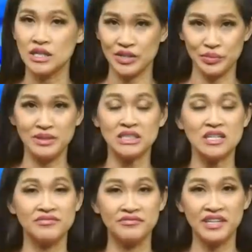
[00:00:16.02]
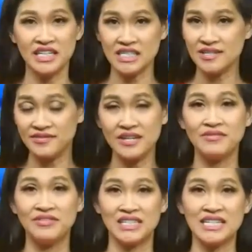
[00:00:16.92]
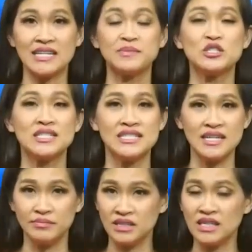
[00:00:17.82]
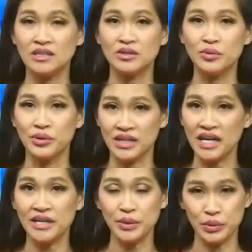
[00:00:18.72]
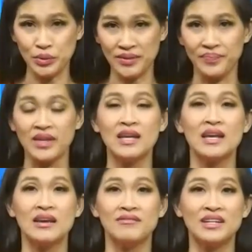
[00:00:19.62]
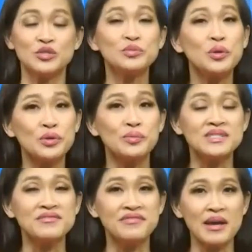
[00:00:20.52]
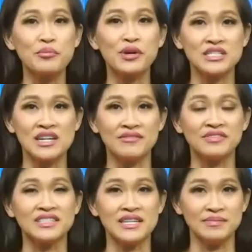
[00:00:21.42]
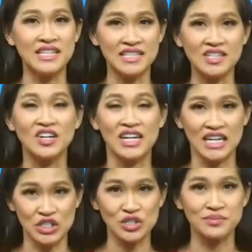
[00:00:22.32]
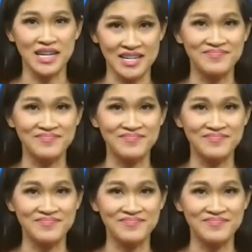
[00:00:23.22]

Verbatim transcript: thống bản tin VNATV và vẫn đang xem chương trình điểm tin của ngày đầu tuần. Và chúng tôi cũng xin phép quay trở lại phần điểm tin còn lại trong ngày.